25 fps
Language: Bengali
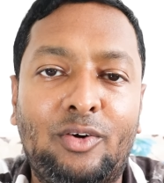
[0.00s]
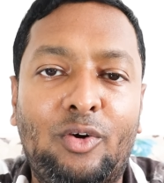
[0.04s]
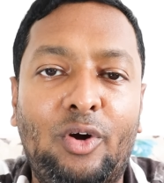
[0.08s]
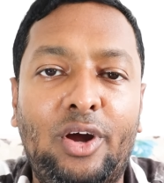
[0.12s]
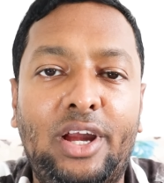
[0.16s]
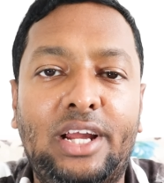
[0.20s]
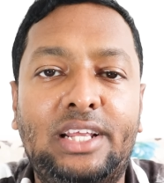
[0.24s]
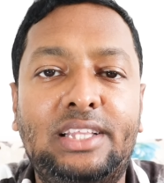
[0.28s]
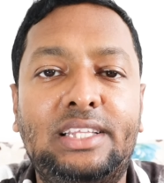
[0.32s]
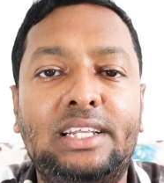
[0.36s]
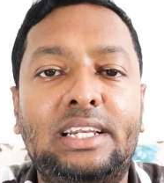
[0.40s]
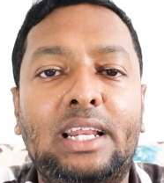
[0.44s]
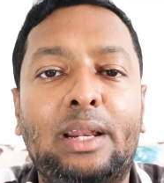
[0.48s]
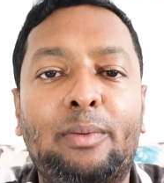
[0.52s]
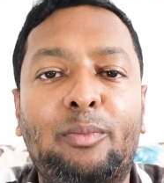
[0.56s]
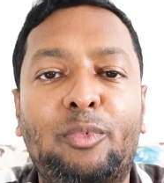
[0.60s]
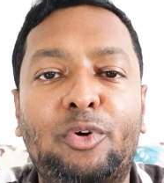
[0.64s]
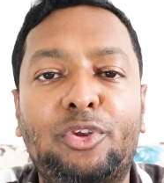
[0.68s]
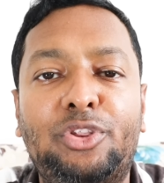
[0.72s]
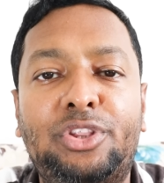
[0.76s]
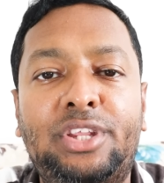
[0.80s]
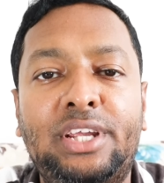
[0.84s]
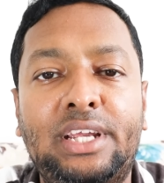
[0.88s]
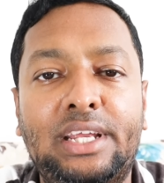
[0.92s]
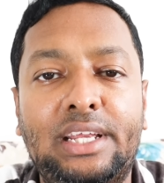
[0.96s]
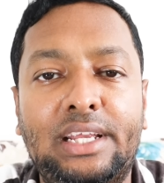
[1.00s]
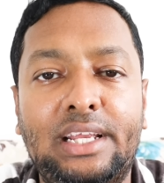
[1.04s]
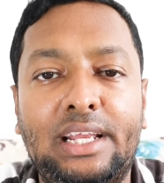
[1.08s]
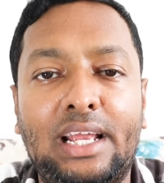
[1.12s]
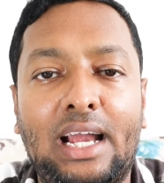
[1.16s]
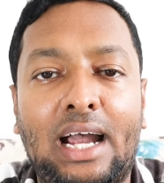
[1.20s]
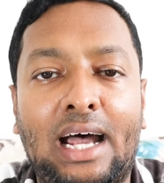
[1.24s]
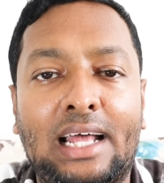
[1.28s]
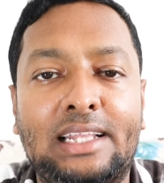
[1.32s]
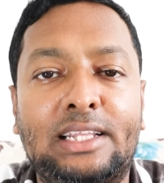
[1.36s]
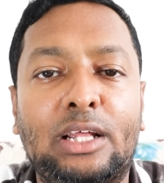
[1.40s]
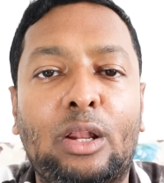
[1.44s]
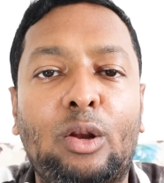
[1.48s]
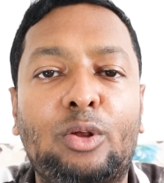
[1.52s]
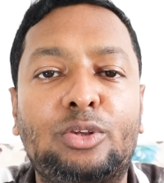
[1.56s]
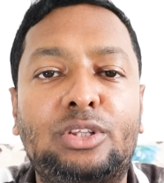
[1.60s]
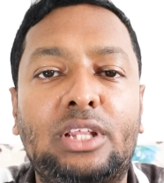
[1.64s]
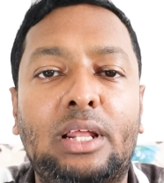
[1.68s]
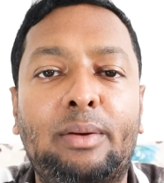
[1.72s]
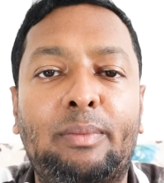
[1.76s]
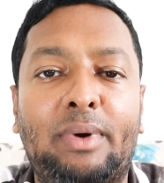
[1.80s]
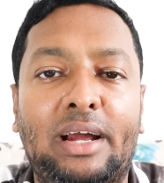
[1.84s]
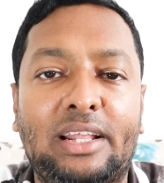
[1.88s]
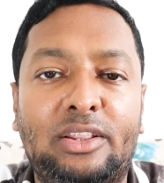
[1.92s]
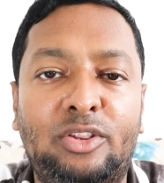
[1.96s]
কয়েকদিনের মধ্যেই
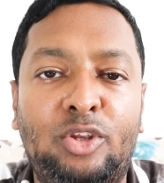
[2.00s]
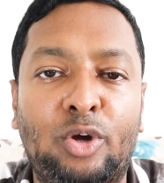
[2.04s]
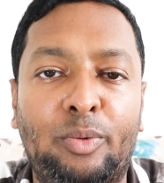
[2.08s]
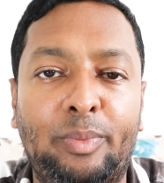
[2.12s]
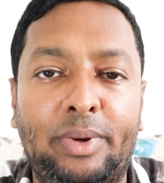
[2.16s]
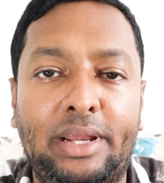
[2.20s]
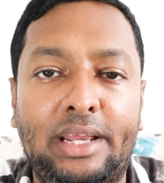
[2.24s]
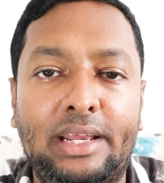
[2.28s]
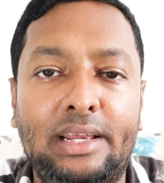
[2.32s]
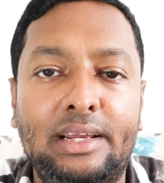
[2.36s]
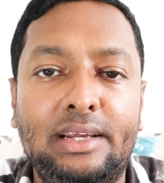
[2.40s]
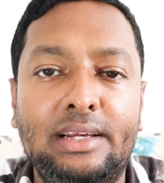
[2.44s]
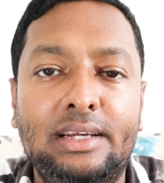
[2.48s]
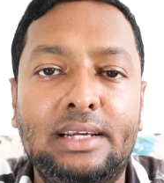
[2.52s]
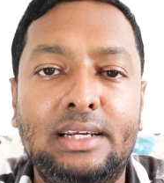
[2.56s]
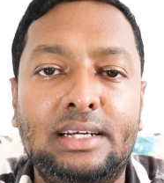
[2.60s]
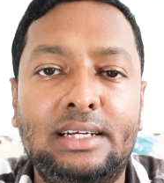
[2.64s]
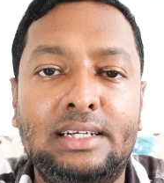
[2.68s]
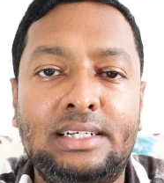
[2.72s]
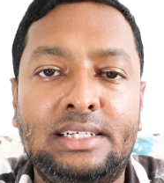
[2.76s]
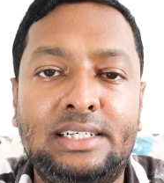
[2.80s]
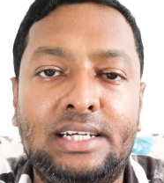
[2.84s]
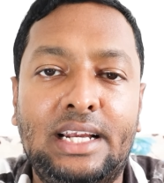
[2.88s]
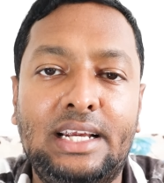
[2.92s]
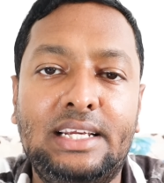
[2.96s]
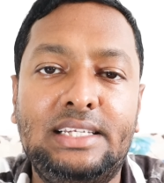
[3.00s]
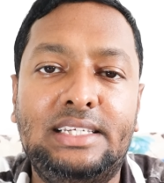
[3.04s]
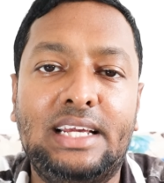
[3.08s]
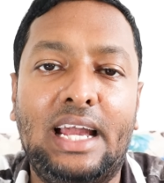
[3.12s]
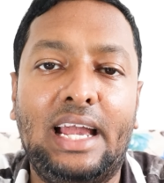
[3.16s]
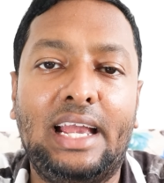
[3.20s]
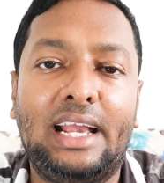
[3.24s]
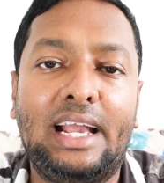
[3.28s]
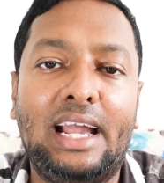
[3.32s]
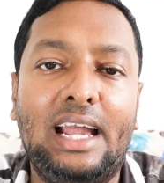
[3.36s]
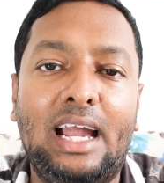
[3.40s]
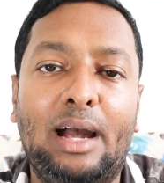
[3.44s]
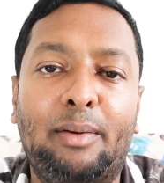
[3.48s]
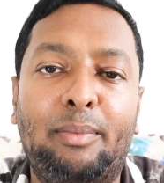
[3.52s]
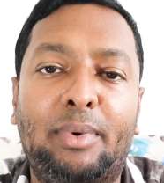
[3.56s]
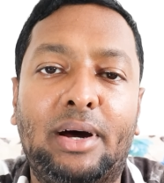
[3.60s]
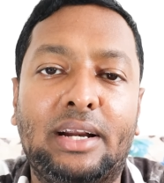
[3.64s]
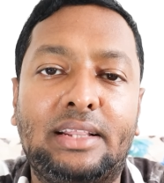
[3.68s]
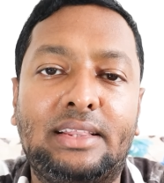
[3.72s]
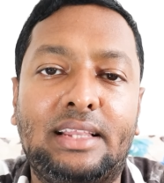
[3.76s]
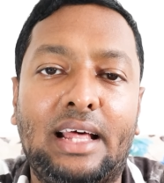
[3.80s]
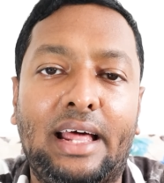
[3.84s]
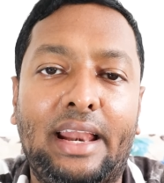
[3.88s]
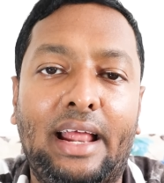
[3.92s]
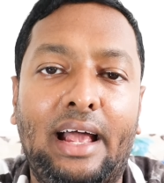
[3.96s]
আদালতের মাধ্যমে সেই জায়গায়
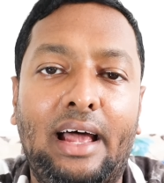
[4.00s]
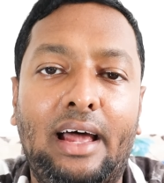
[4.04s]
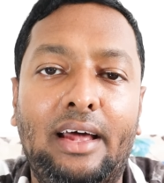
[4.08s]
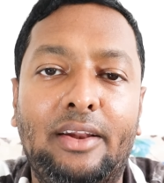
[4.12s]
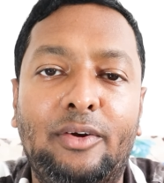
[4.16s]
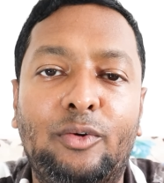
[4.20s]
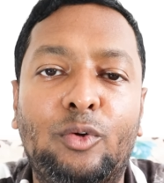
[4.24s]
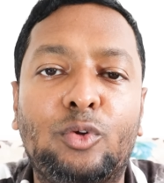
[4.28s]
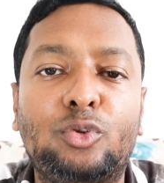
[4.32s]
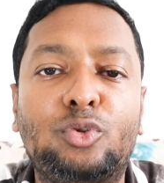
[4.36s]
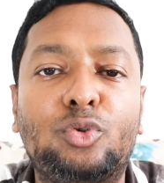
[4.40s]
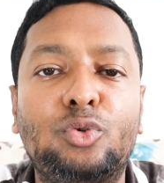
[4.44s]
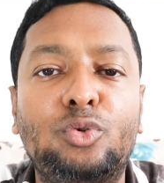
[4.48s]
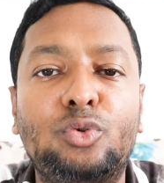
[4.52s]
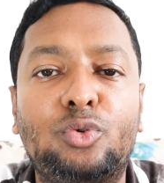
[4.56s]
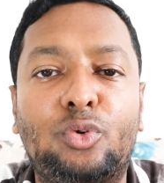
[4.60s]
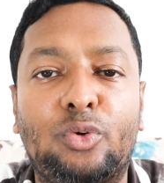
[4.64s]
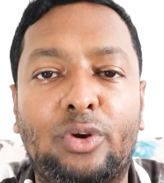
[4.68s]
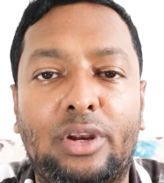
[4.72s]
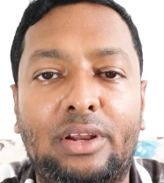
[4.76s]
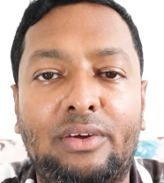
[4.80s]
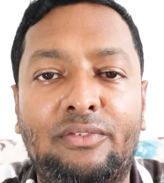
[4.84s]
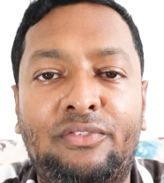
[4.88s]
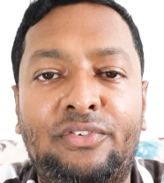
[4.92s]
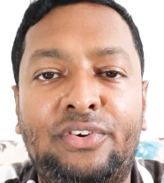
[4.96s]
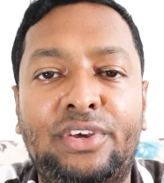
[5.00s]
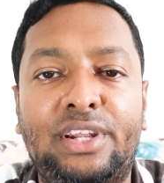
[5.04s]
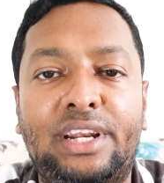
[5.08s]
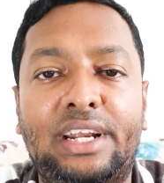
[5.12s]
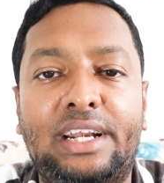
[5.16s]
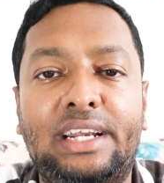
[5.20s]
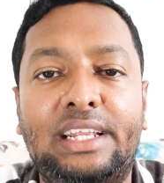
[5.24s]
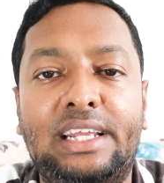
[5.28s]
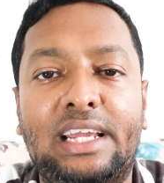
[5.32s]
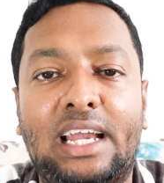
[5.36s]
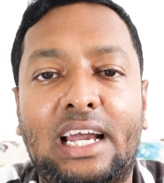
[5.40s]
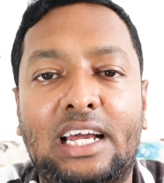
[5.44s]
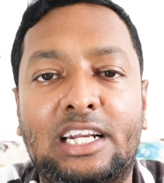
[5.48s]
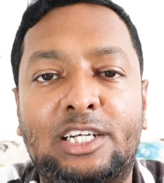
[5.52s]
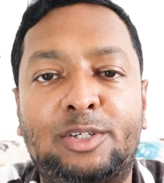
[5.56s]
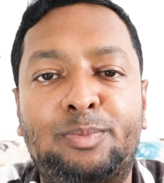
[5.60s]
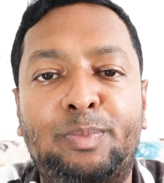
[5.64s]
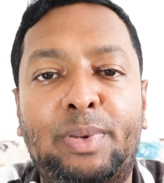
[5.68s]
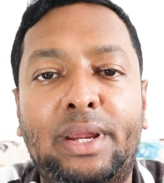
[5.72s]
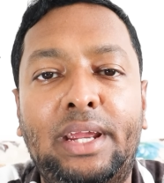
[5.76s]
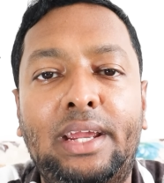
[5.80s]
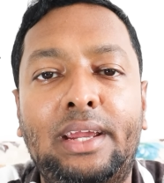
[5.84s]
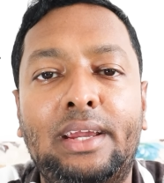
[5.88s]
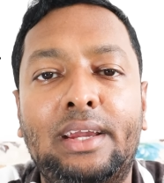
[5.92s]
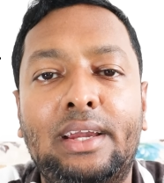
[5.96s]
আবার তারা নতুন করে ফিরে নিয়ে
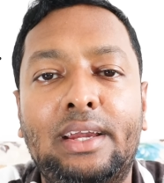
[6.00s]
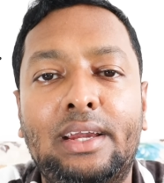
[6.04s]
আসবে